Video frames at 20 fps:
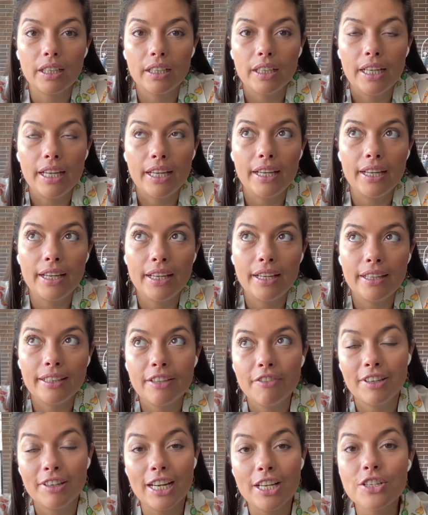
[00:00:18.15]
É, na
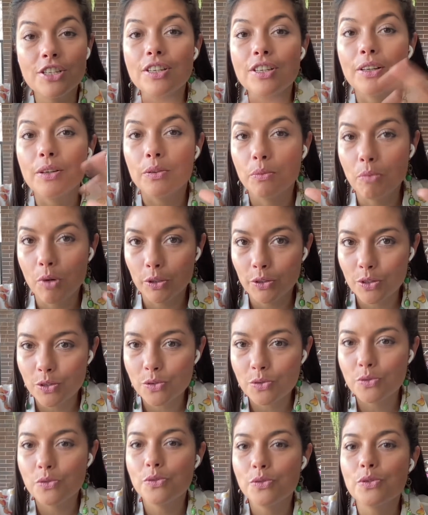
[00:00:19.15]
verdade, o modo
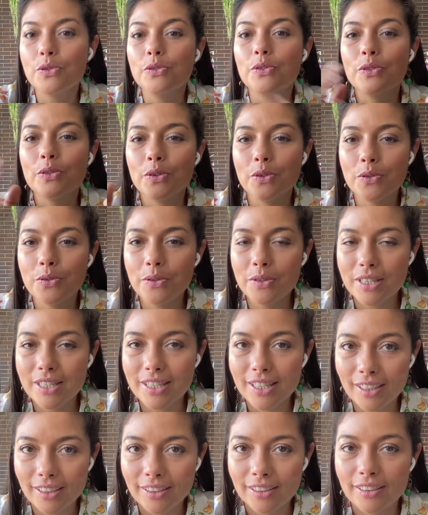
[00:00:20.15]
escuro no
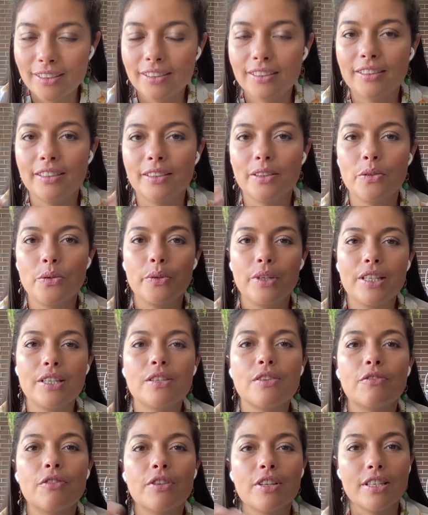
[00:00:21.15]
Instagram. E com
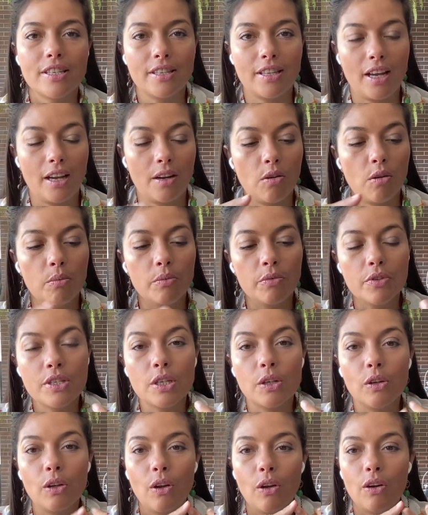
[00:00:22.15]
isso eu vou ensinar como você
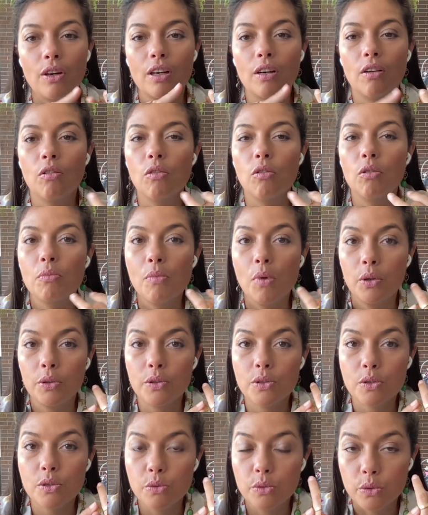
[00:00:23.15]
coloca o modo
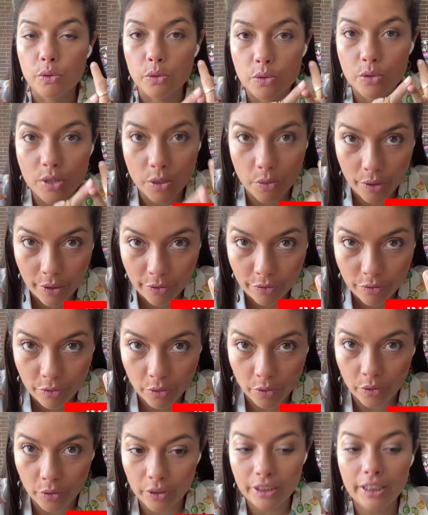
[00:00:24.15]
escuro no seu
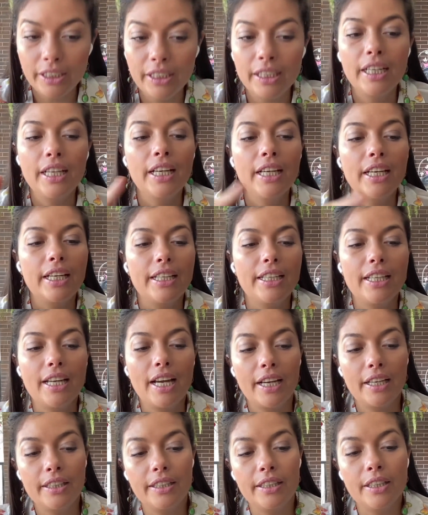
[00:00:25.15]
iPhone. E
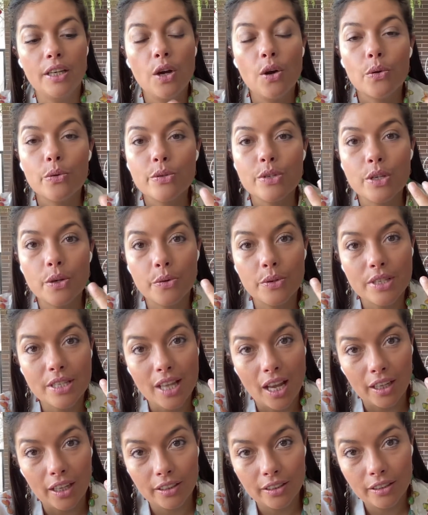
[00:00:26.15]
aí, o seu
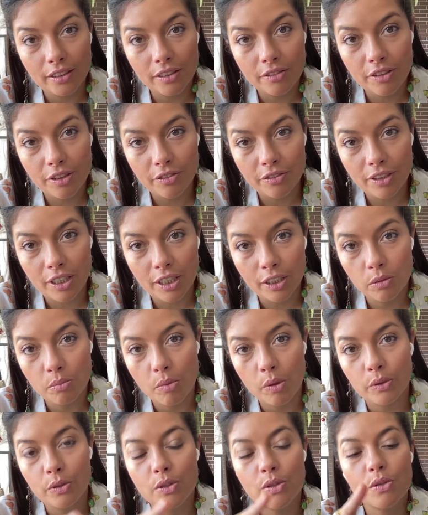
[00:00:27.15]
Instagram vai ficar no
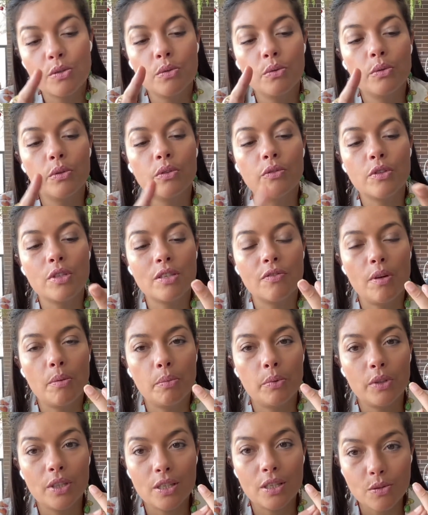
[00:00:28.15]
modo escuro. Você vai
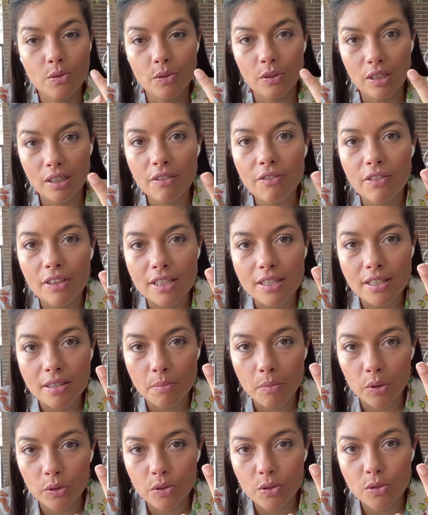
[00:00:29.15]
poder escolher fazer
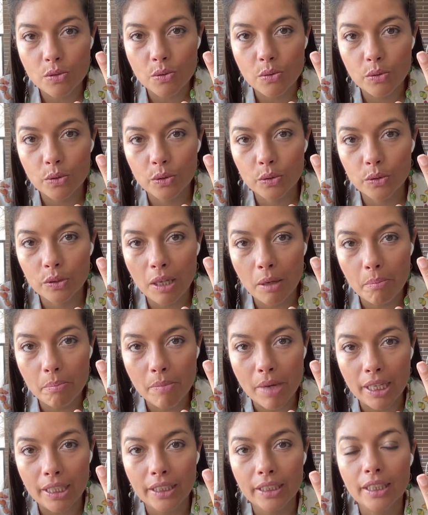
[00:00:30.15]
modo escuro
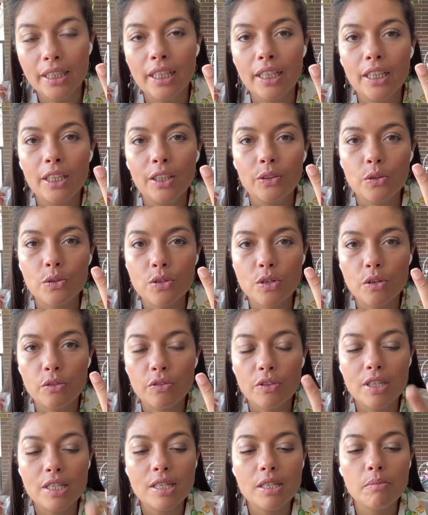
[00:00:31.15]
também no seu
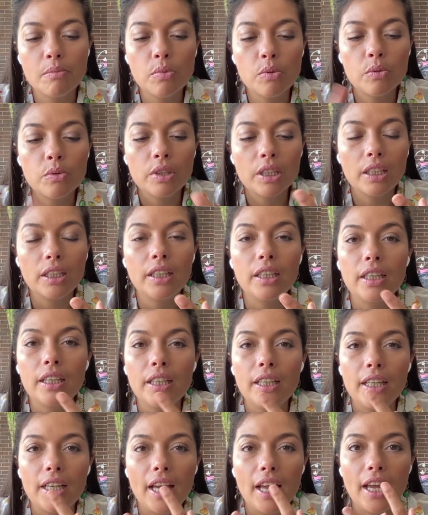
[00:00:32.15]
Facebook,
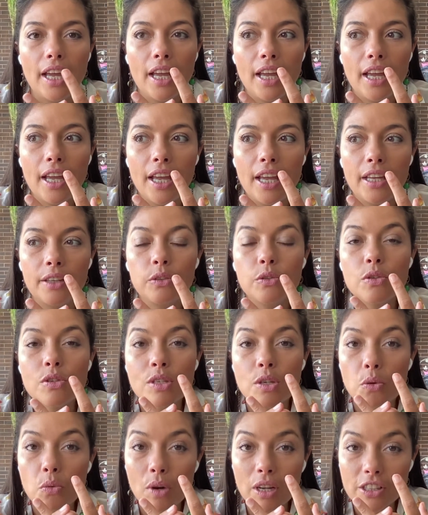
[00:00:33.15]
é, no
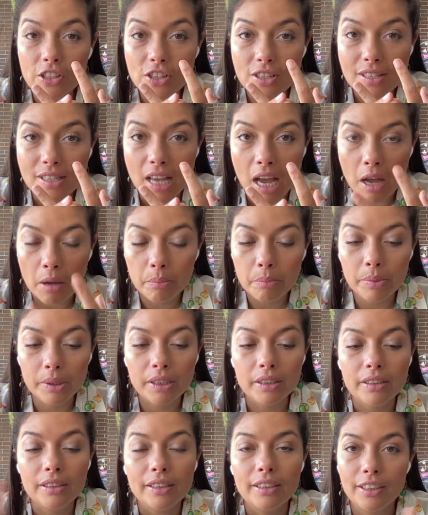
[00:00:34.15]
seu
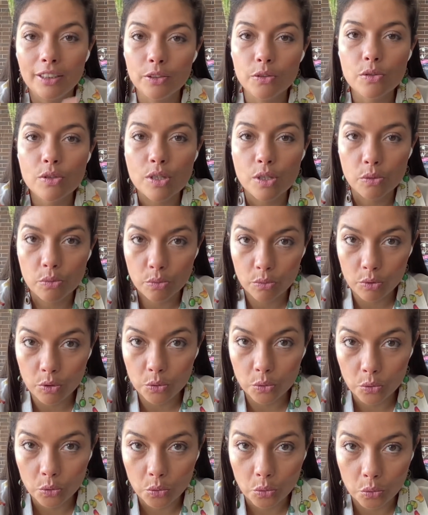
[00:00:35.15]
WhatsApp e no seu
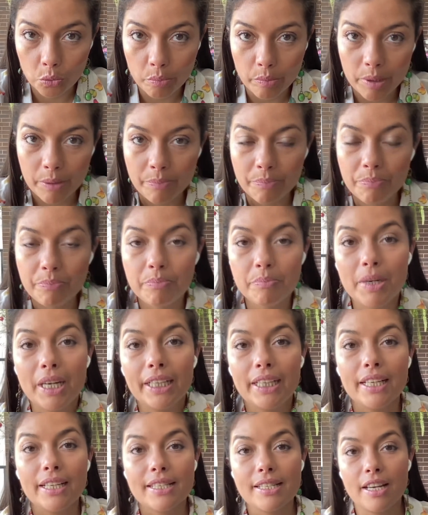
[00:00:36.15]
YouTube. Para
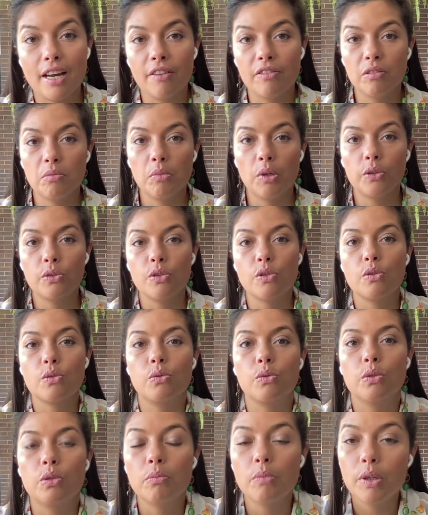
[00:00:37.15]
que, que serve o modo
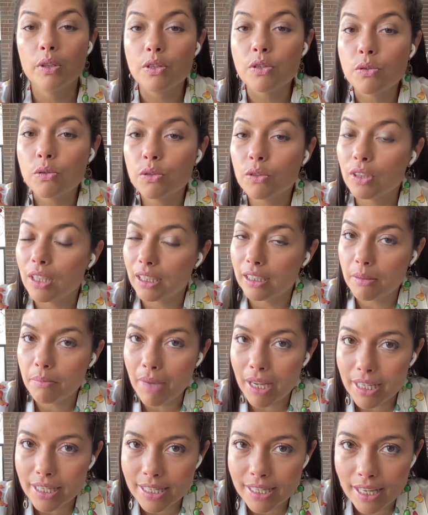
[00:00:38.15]
escuro? O modo escuro nada
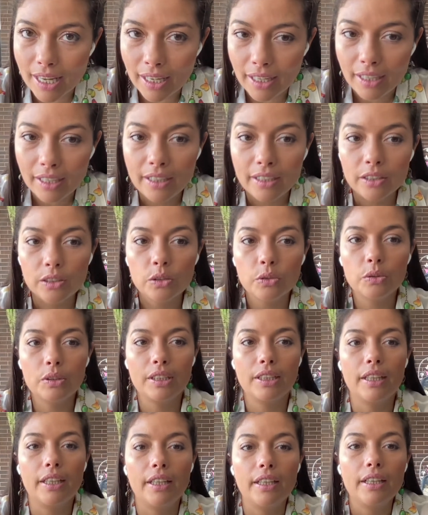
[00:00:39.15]
mais é do
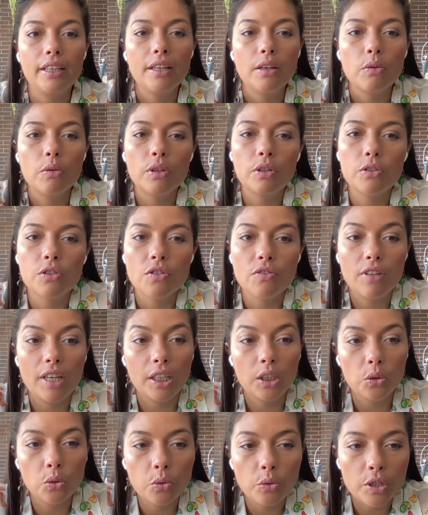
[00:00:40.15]
que quando tiver à
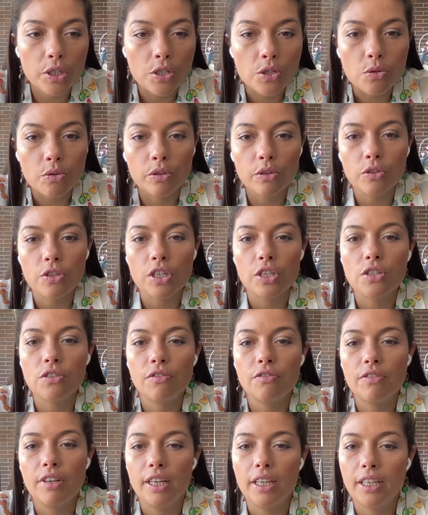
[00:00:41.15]
noite, quando já
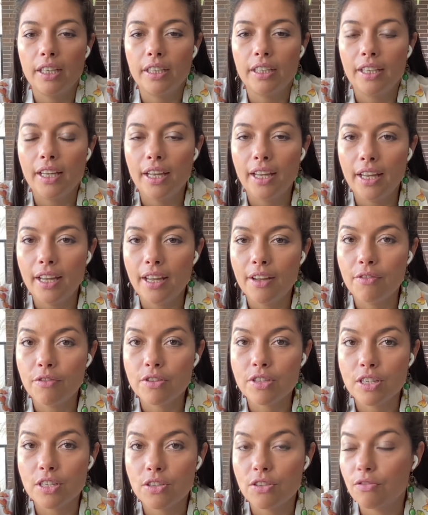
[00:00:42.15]
tiver é,
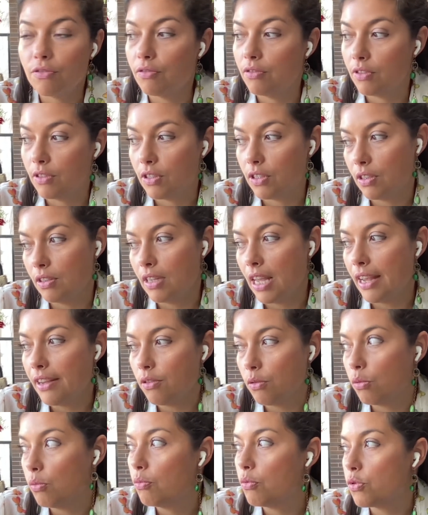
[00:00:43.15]
você, né,
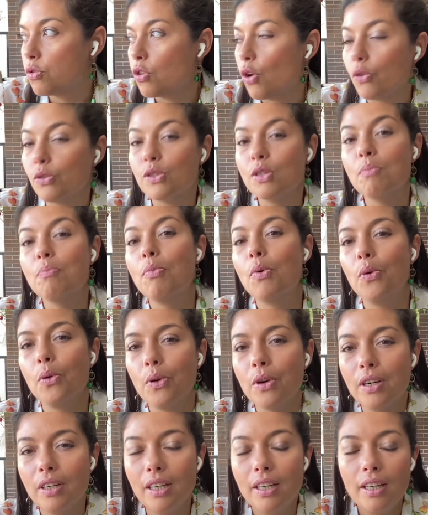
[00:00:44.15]
o sol se
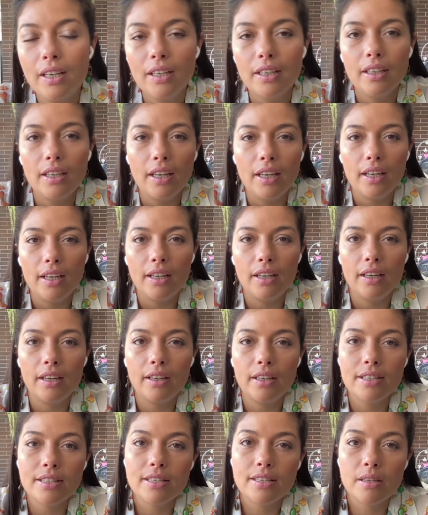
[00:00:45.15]
pôr é,
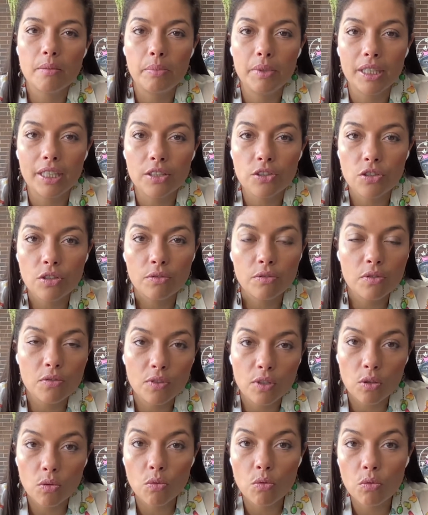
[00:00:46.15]
esses aplicativos
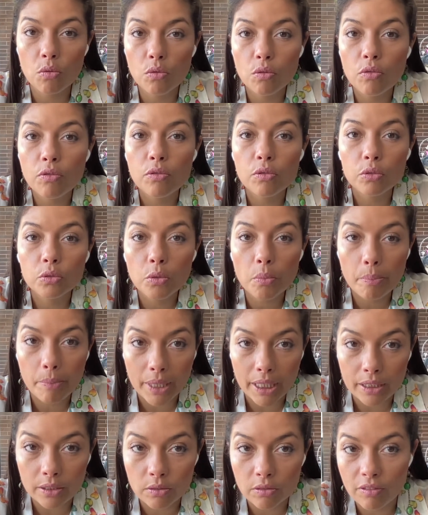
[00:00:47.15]
ficam com um fundo
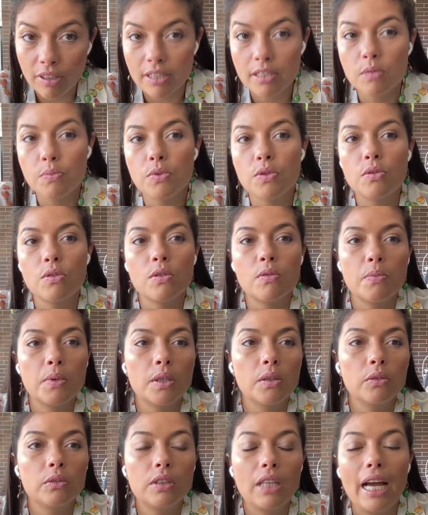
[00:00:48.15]
preto. Várias pessoas
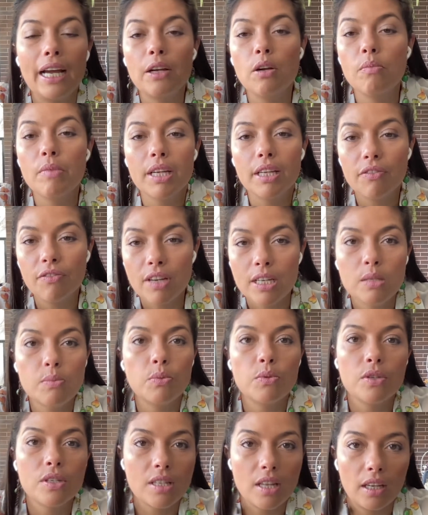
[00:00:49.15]
perguntam, ah, como é que faz
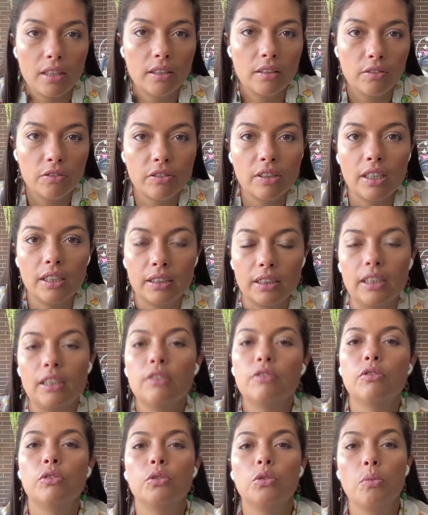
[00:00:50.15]
para o Instagram ficar com aquele
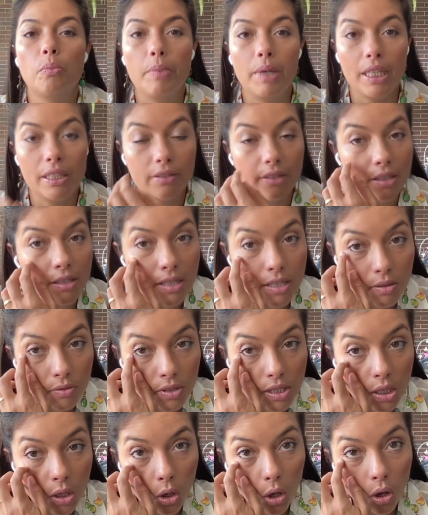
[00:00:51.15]
fundo preto, que às vezes
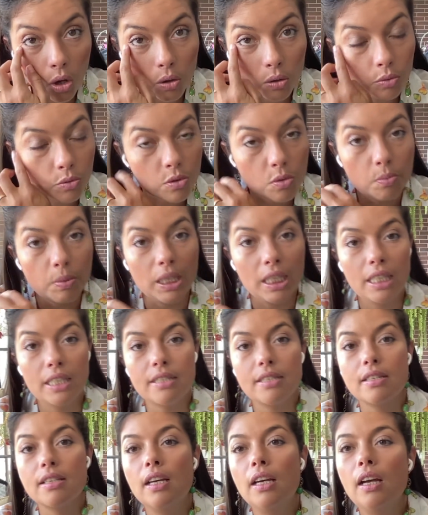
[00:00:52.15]
você coloca uns
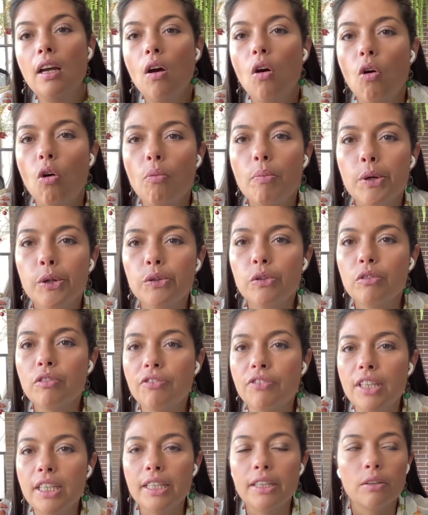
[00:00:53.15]
prints. O meu não
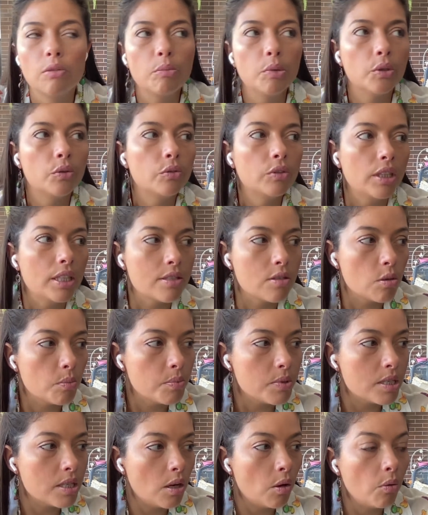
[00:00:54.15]
fica, o meu não tem essa
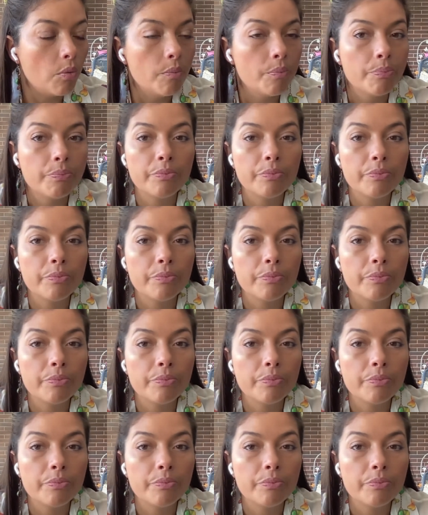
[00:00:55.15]
opção.